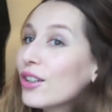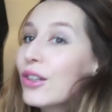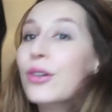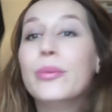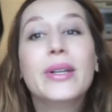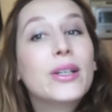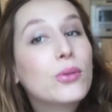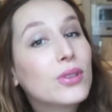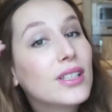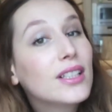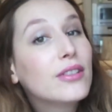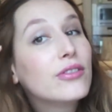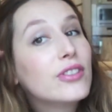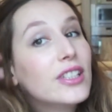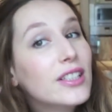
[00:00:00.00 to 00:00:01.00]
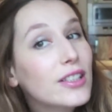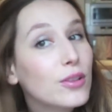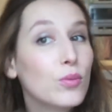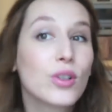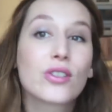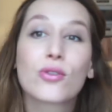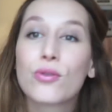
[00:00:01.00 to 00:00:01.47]
Bah, écoutez les filles,
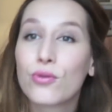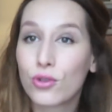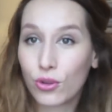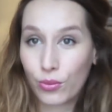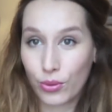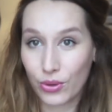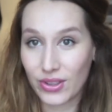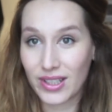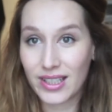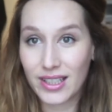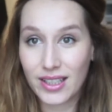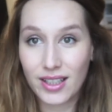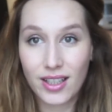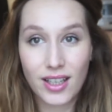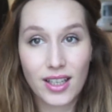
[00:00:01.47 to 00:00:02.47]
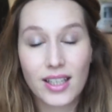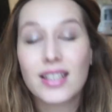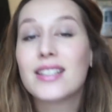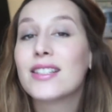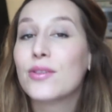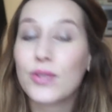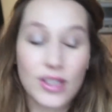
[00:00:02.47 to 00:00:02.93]
dites-moi ce que vous en pensez,
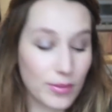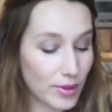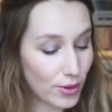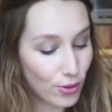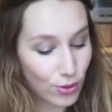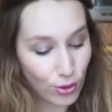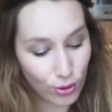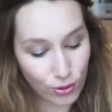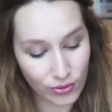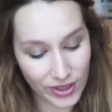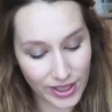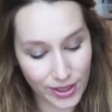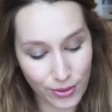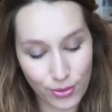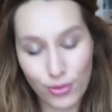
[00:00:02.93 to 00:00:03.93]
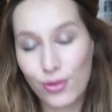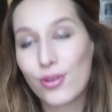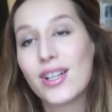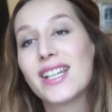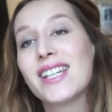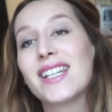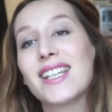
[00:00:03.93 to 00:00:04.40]
si vous aimez ce genre de vidéo.